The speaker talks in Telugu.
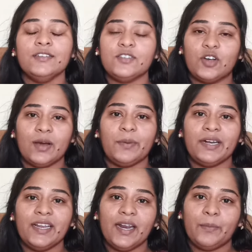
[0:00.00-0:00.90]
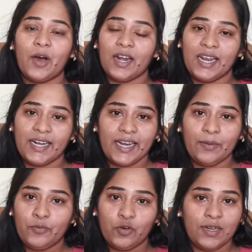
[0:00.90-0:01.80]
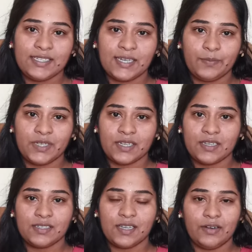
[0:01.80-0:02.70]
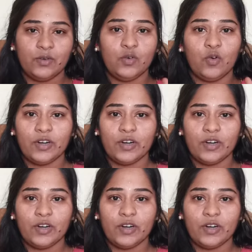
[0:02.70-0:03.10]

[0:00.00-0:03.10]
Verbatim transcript: సో కాబట్టి నేను మార్నింగ్ టీని ఫుల్గా స్కిప్ చేసేసాను